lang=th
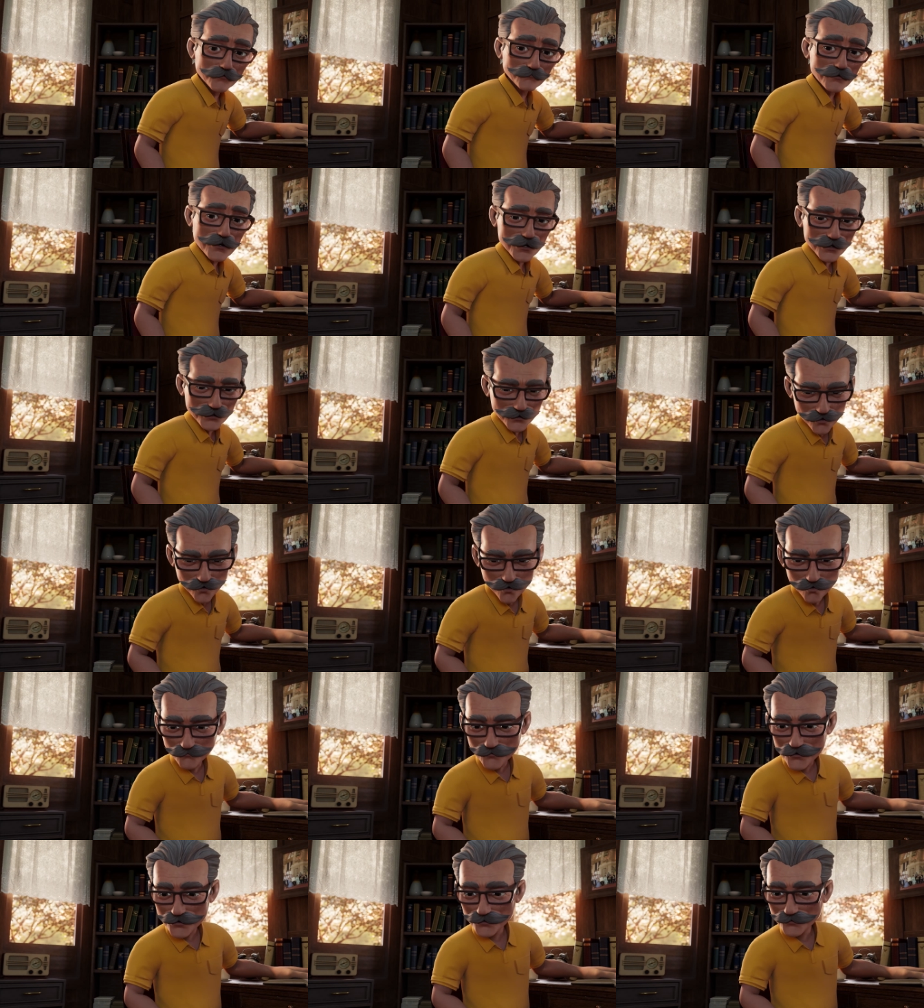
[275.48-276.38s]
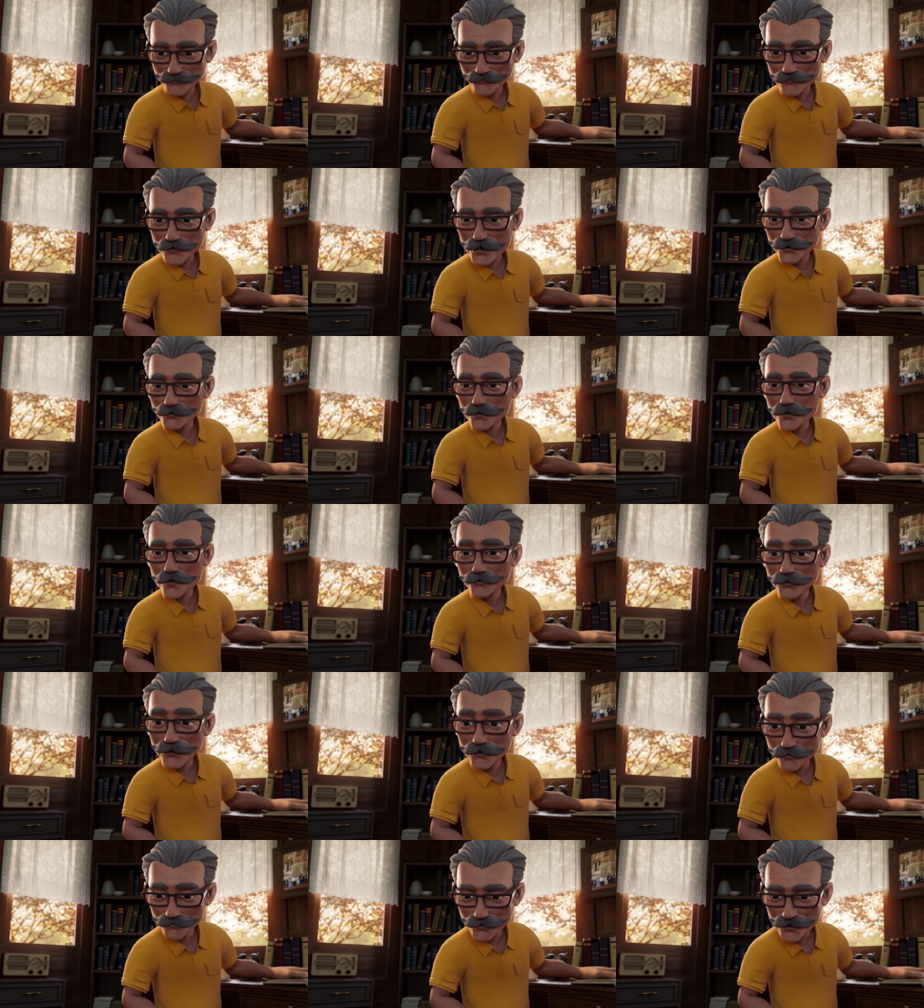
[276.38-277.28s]
แล้วเมฆรู้ไหมว่ารอยพระ
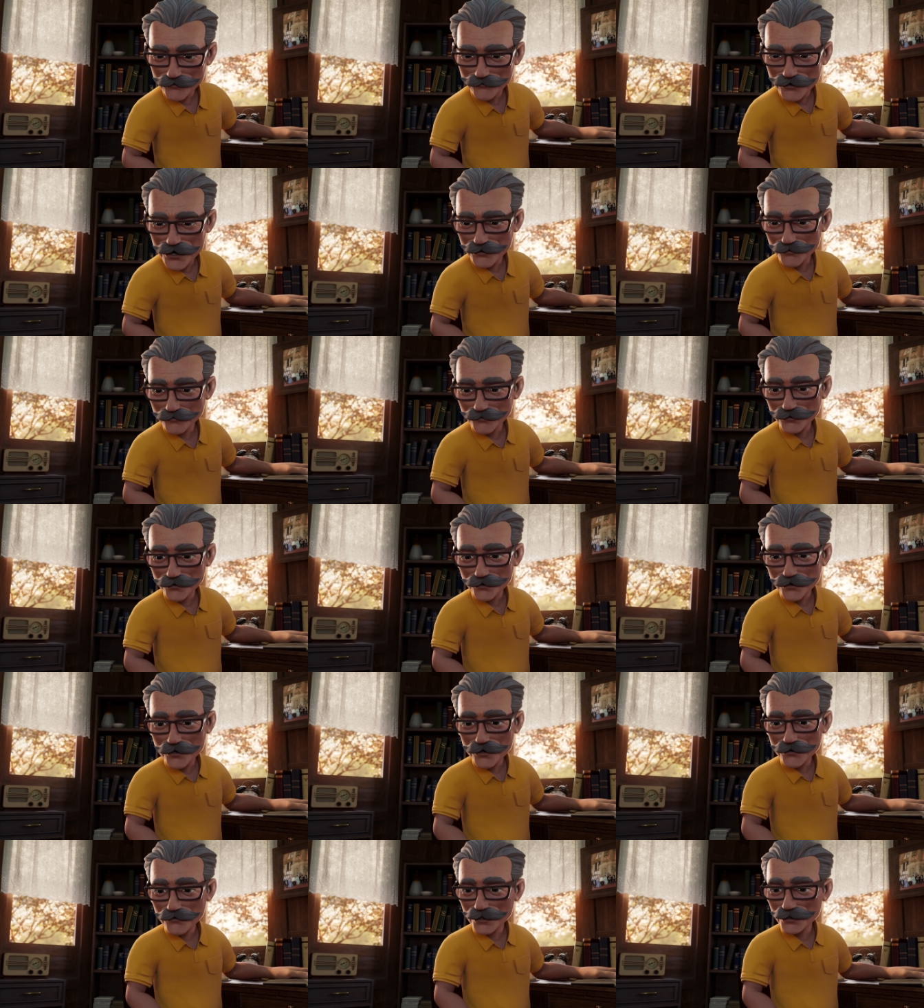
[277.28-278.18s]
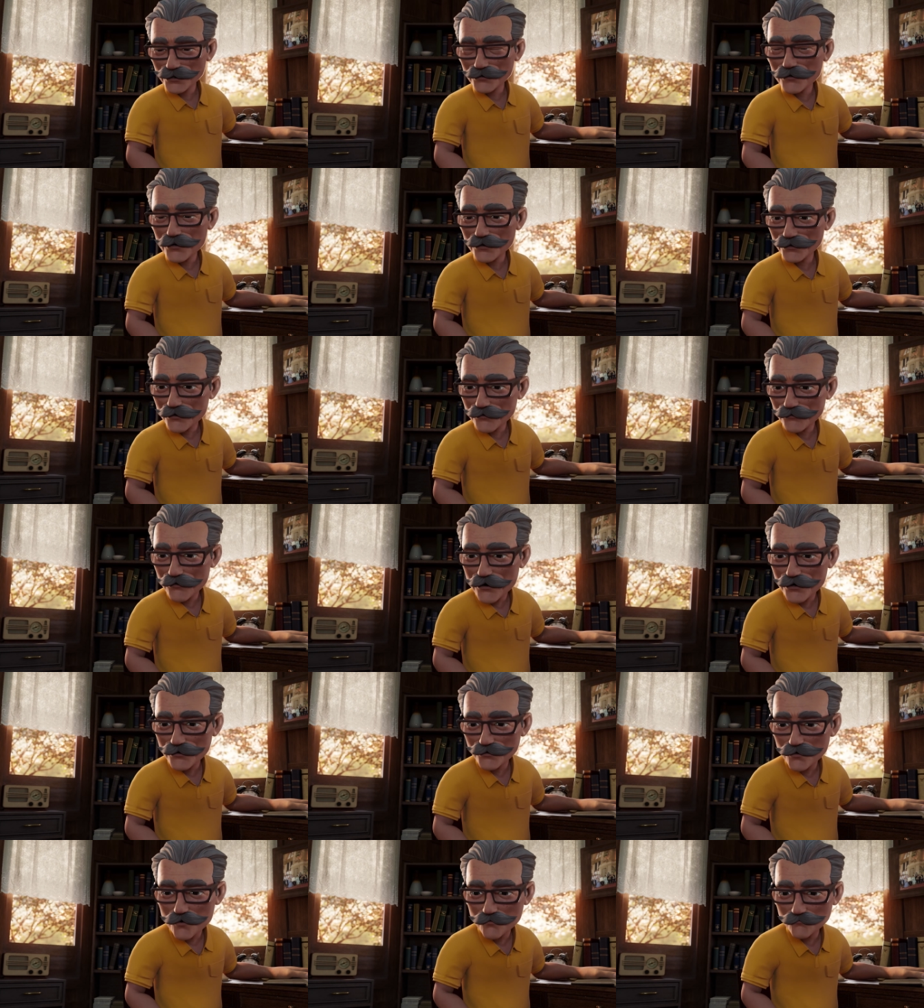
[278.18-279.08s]
พุทธบาทที่สร้างขึ้นในสมัยสมเด็จ
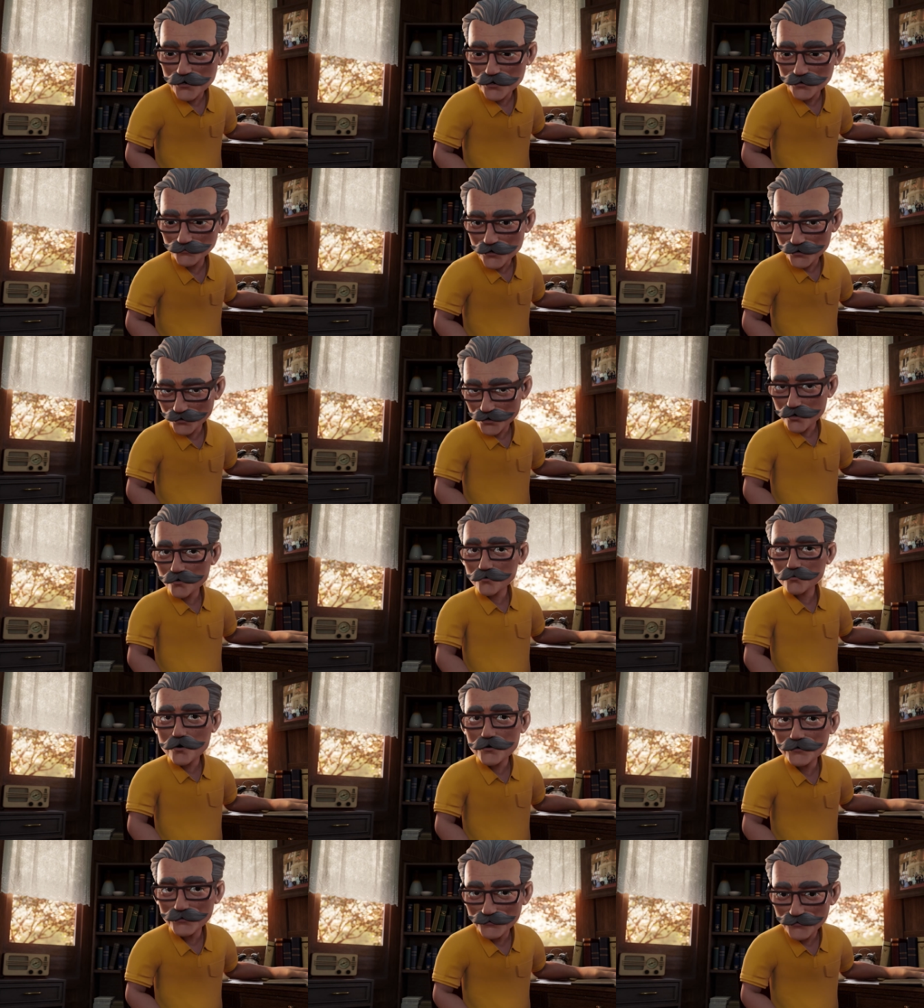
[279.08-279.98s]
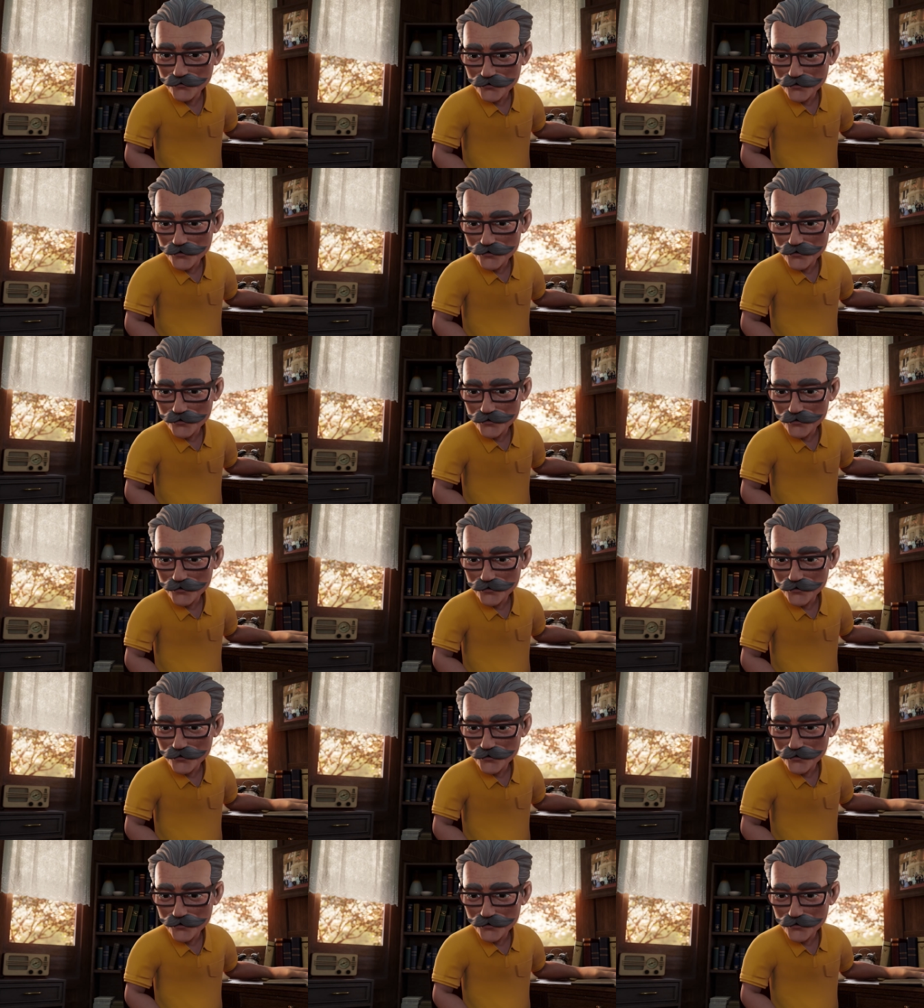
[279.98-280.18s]
พระเจ้าทรงธรรมนะ่ะ